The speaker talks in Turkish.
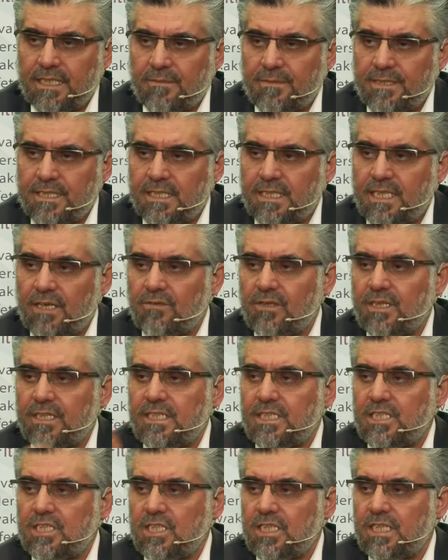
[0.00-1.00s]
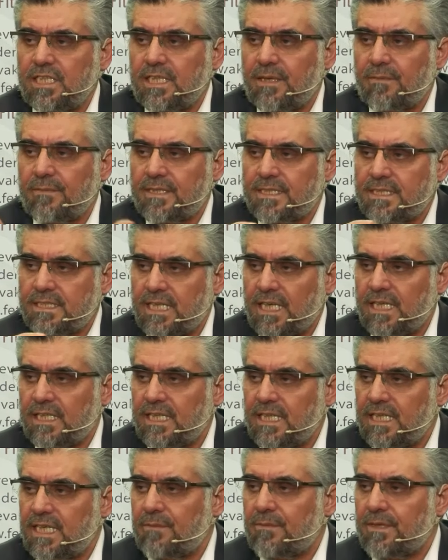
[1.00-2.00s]
Mesela Tevrat İncil'i demez,
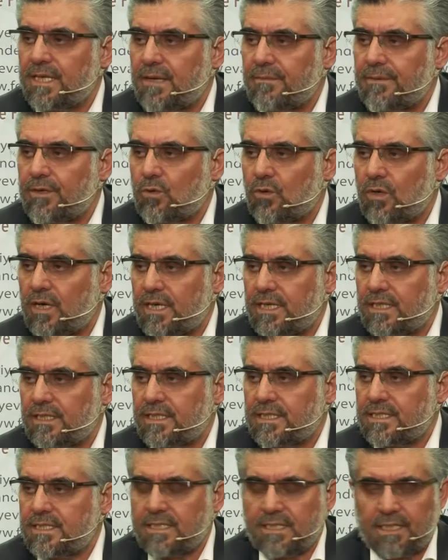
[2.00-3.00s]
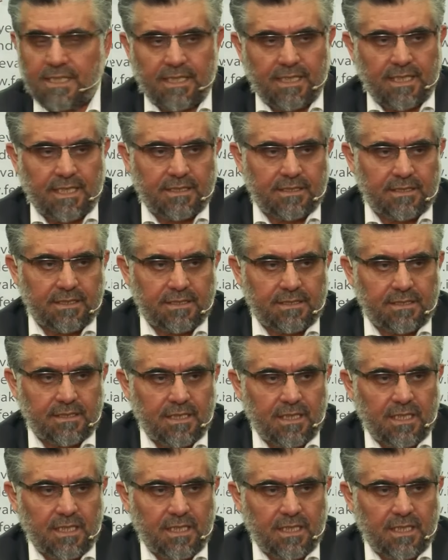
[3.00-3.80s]
kendileriyle beraber olanı tasdik edendir.